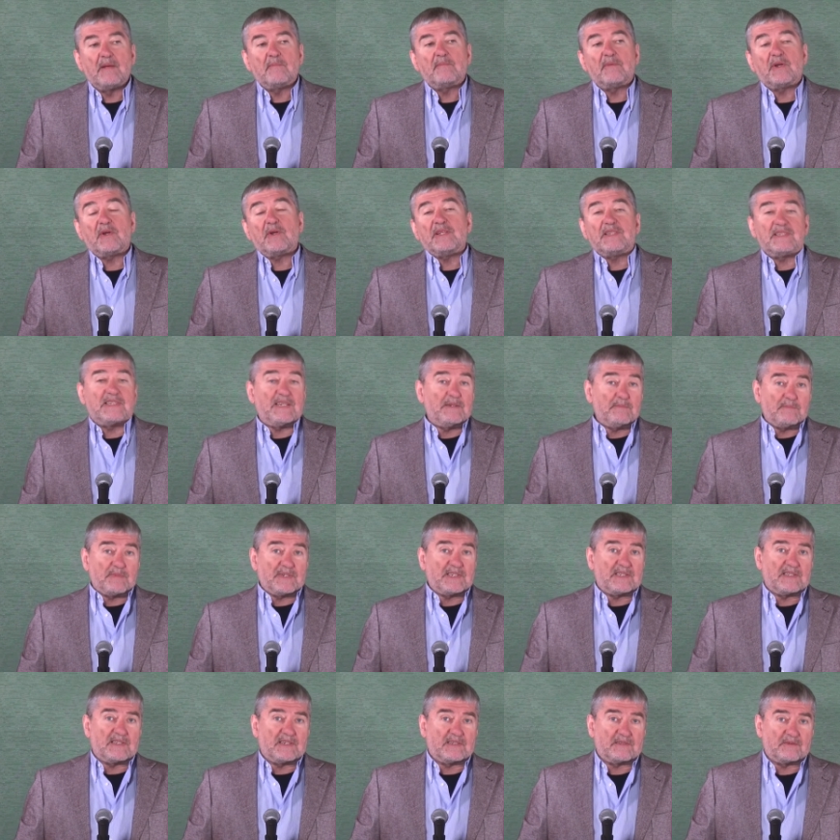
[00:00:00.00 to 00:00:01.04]
però è
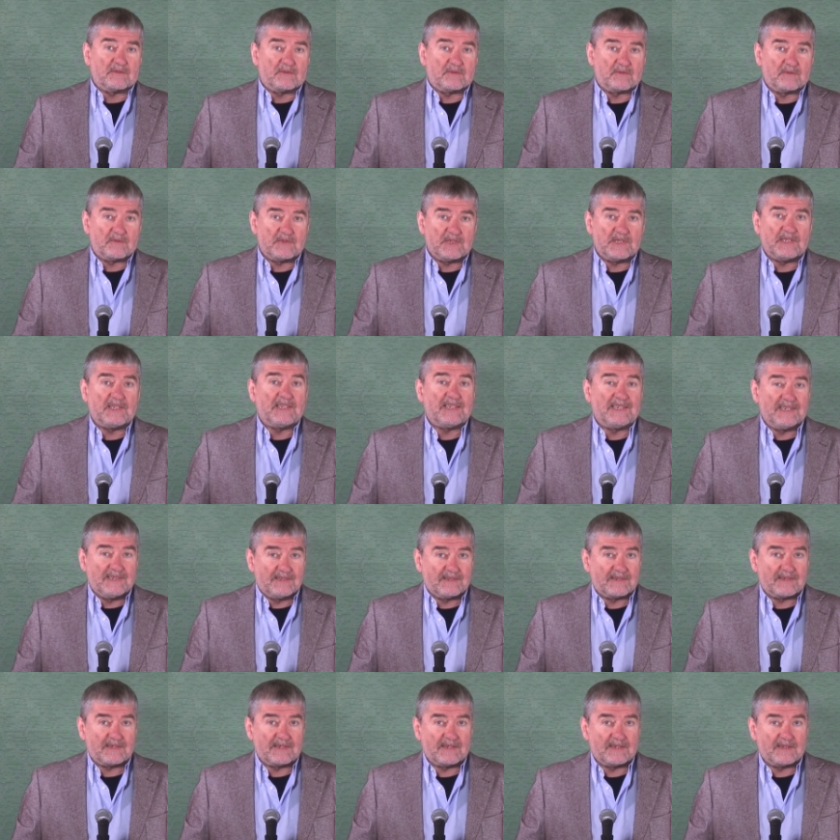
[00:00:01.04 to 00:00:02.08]
sempre stato così
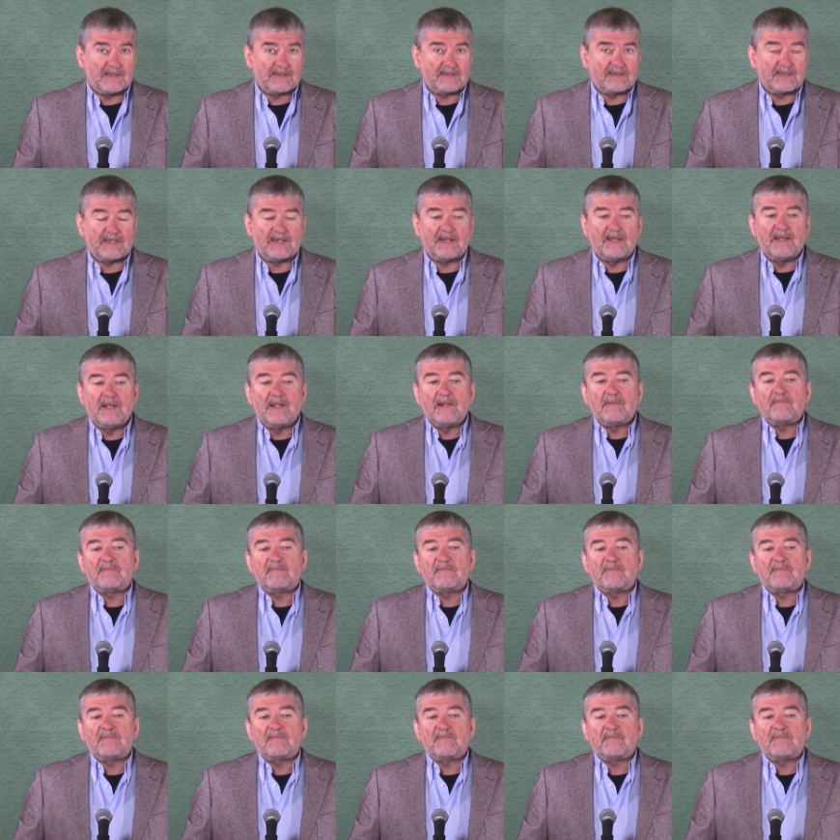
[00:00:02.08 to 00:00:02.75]
in realtà,